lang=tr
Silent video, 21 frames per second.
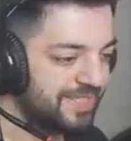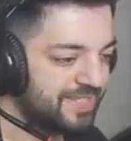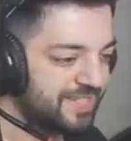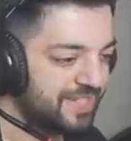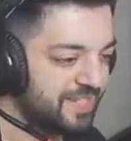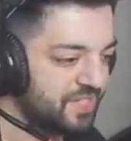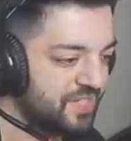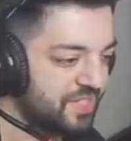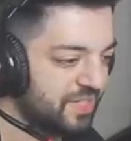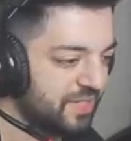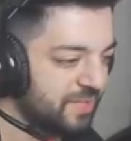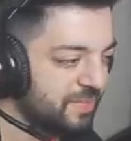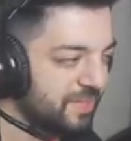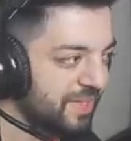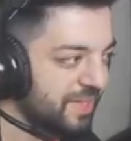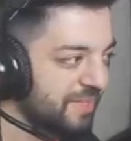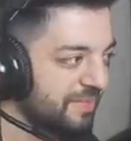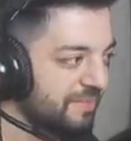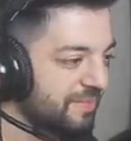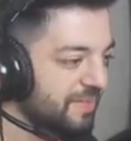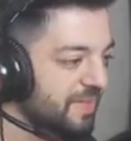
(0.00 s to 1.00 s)
da
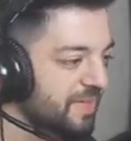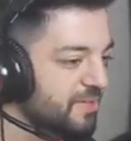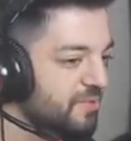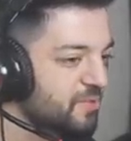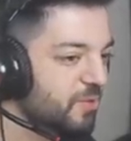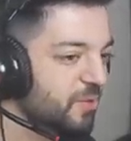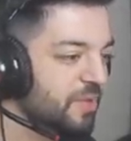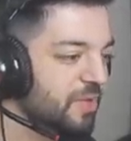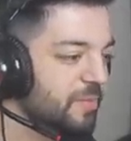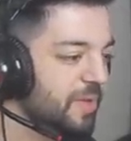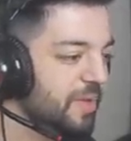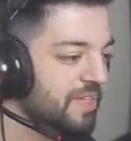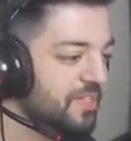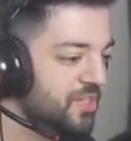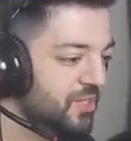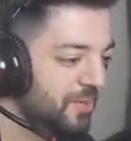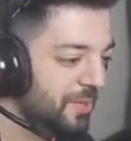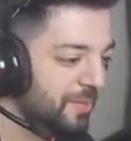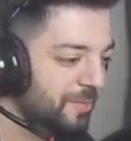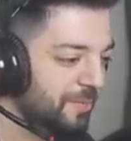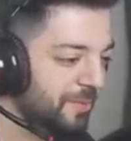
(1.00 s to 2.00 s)
sıkıştırmayalım. Sonra ben
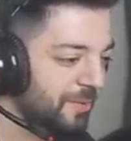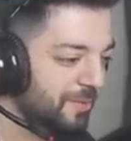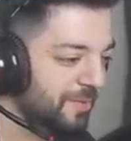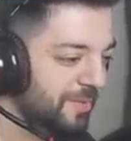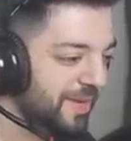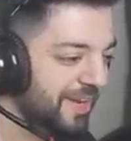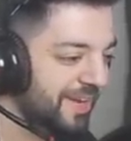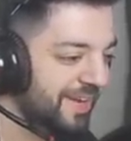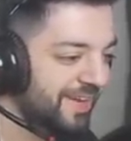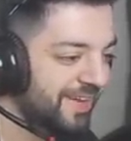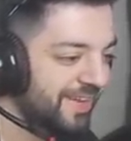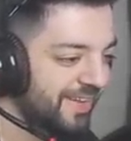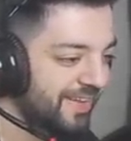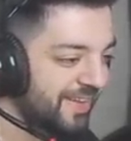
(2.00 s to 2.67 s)
çıkamıyorum ya.